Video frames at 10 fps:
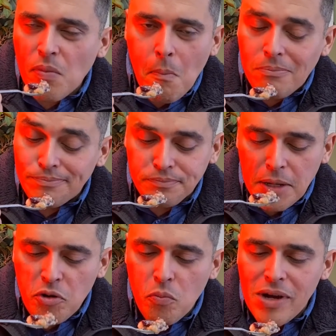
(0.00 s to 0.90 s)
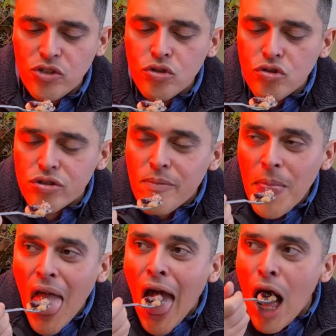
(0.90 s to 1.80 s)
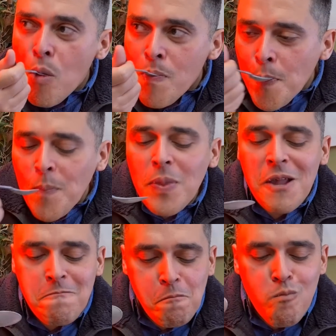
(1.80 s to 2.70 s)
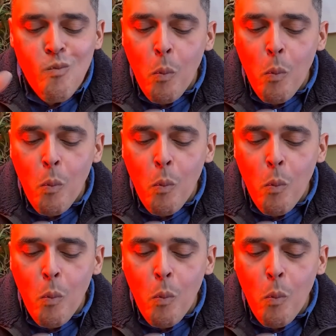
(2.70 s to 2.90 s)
Hum, pra mim, o mais gostoso. Hum.